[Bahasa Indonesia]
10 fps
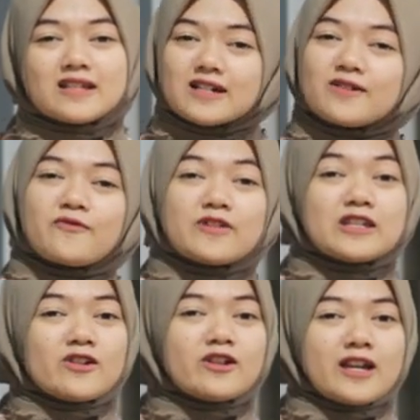ke
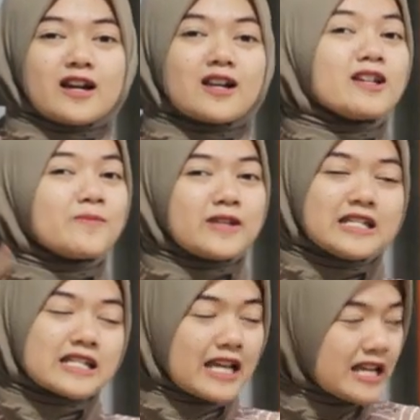video yang
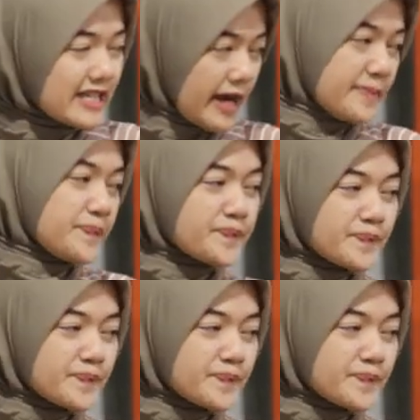lebih detailnya.